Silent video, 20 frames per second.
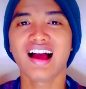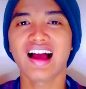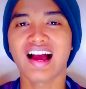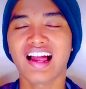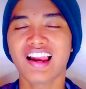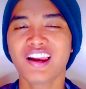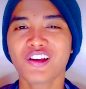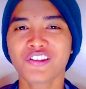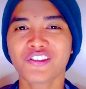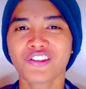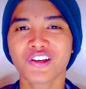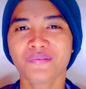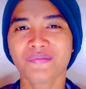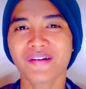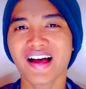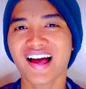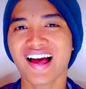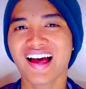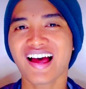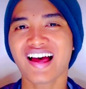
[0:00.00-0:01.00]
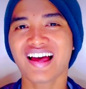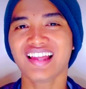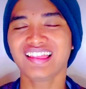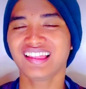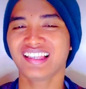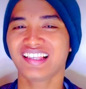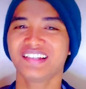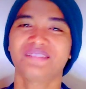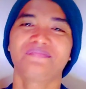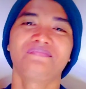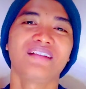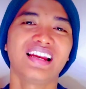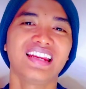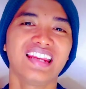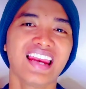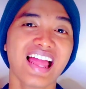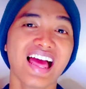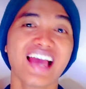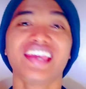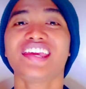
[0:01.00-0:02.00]
Halo sobat,
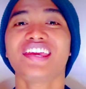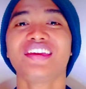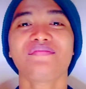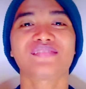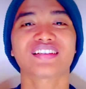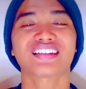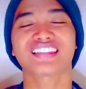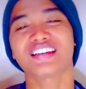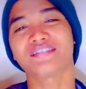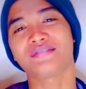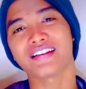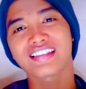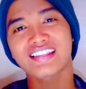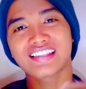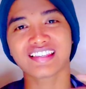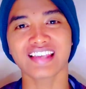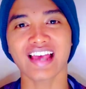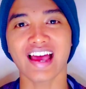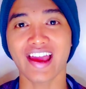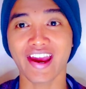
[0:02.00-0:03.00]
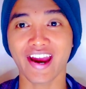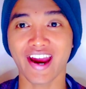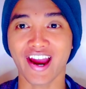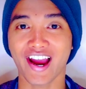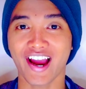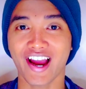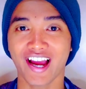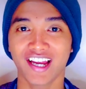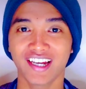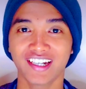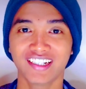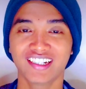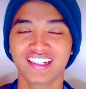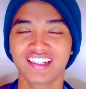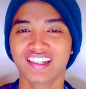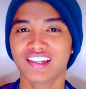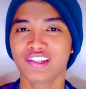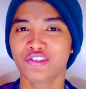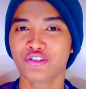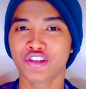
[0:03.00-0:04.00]
kembali lagi bersama saya
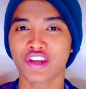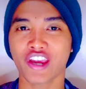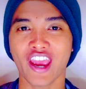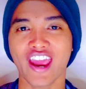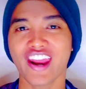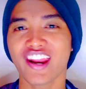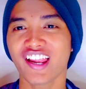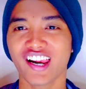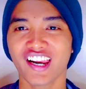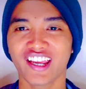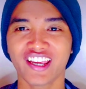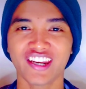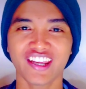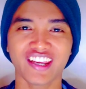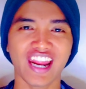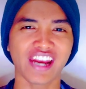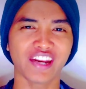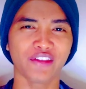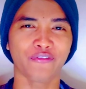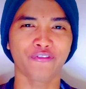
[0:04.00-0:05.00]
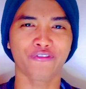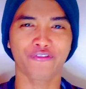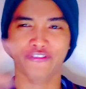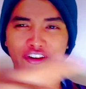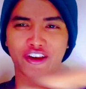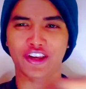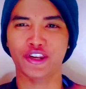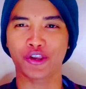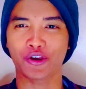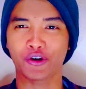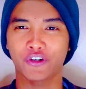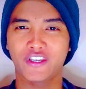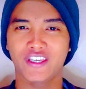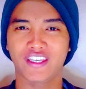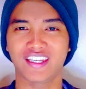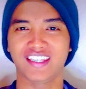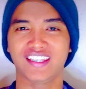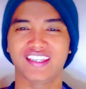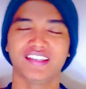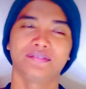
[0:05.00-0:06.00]
di channel ini dan di video
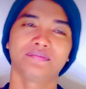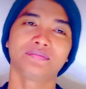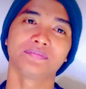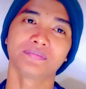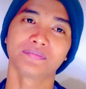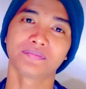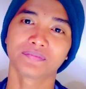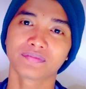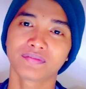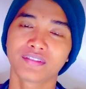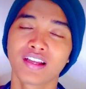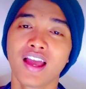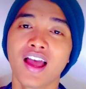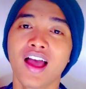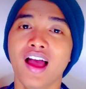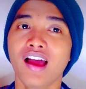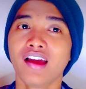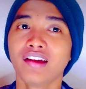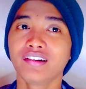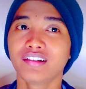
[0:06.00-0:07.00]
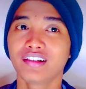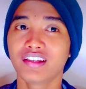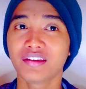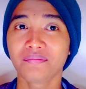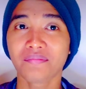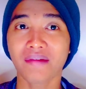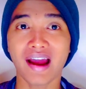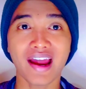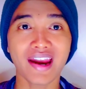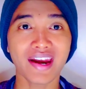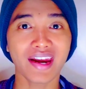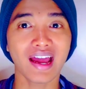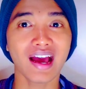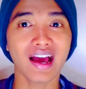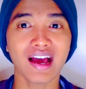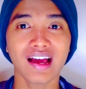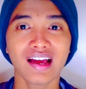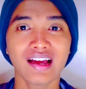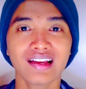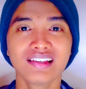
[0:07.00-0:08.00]
ini
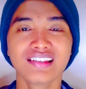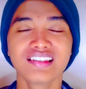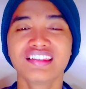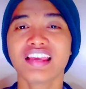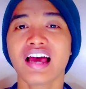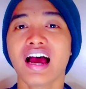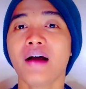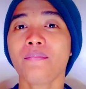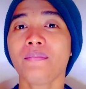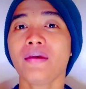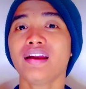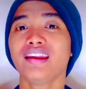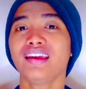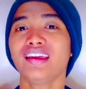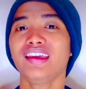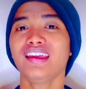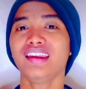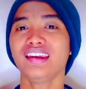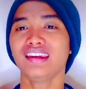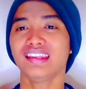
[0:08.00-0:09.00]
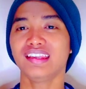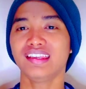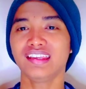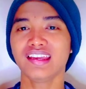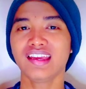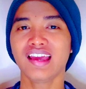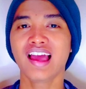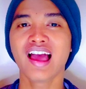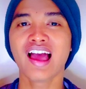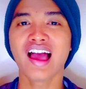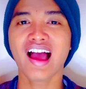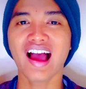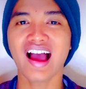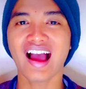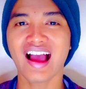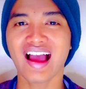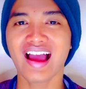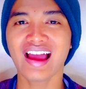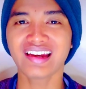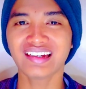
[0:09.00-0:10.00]
Dimana zaman ini
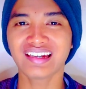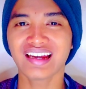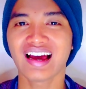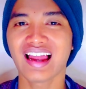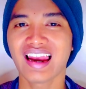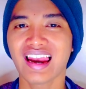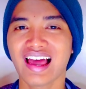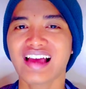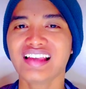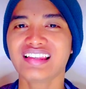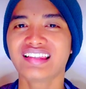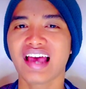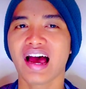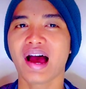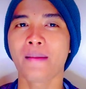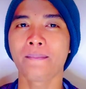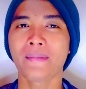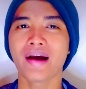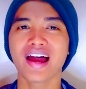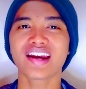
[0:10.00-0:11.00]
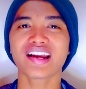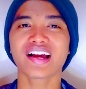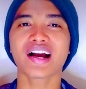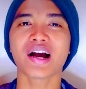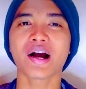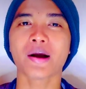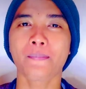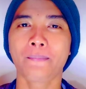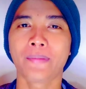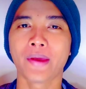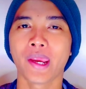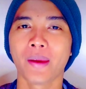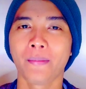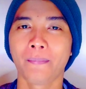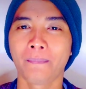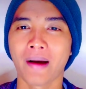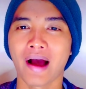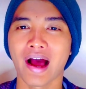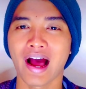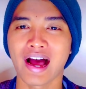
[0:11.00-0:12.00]
adalah zaman
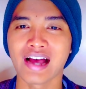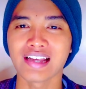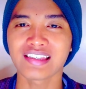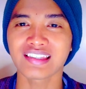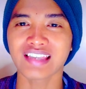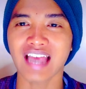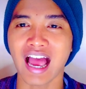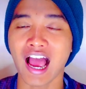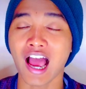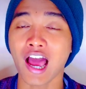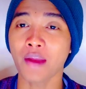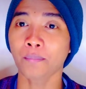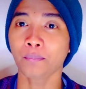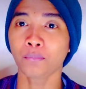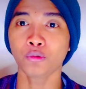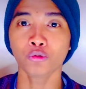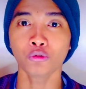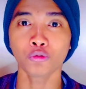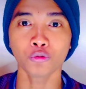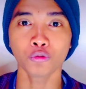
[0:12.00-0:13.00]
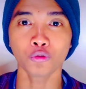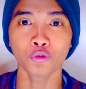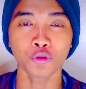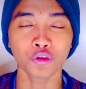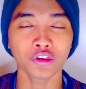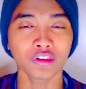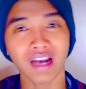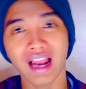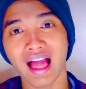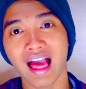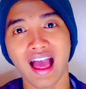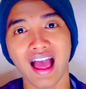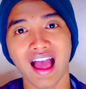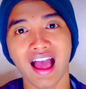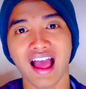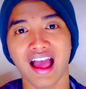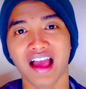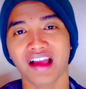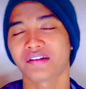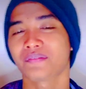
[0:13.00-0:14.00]
kebebasan
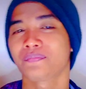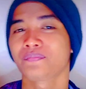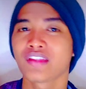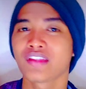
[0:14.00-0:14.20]
mutlak